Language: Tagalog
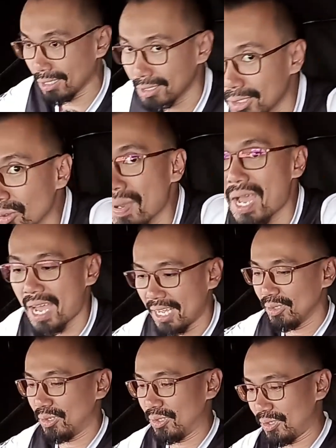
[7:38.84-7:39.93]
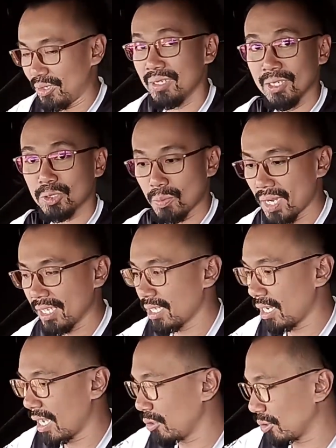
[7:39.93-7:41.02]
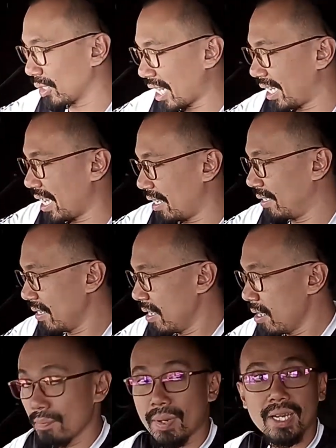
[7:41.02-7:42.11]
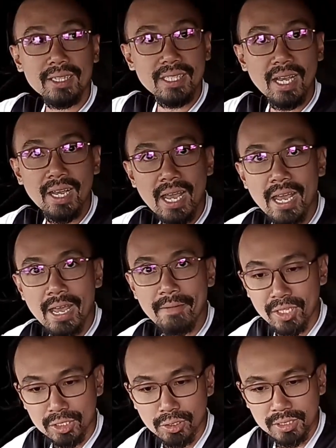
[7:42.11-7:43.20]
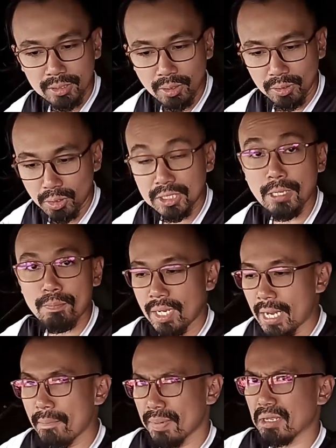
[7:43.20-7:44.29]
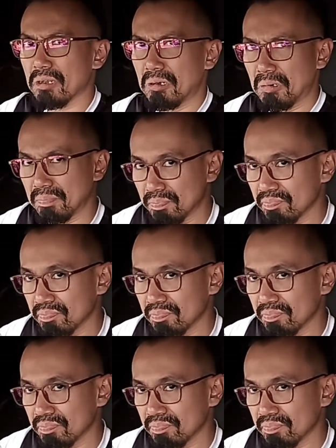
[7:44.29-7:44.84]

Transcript: ka dito maano, no? So magandang ano to talaga, magandang uh, features ito, no? Simple lang pero